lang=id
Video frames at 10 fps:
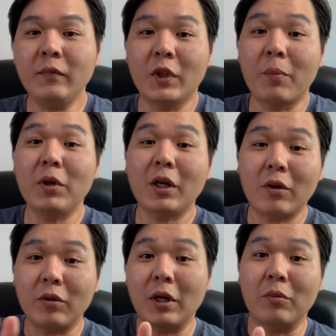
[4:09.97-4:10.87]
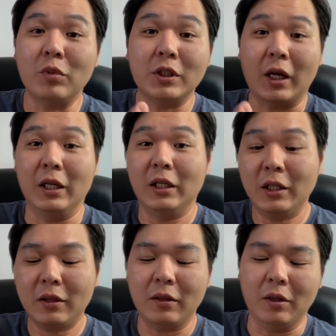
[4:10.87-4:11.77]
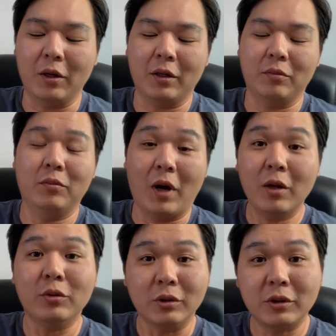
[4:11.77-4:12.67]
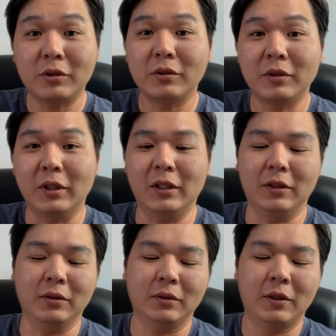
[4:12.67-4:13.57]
tapi kalau yang bisa irit ya bagus gitu